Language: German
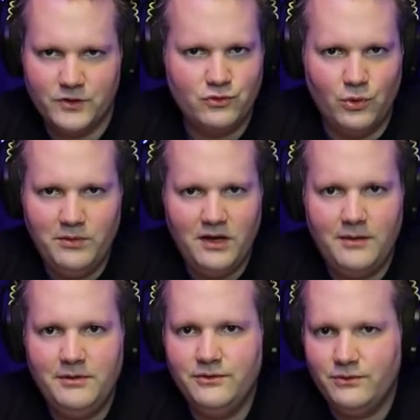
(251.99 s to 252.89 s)

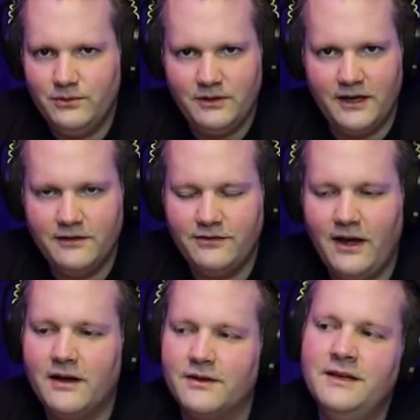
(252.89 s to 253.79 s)
Stromkabel und so, keine
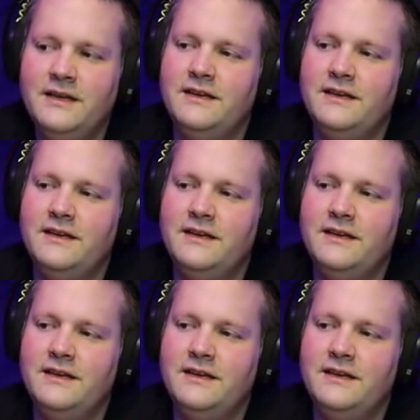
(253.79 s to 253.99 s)
Frage.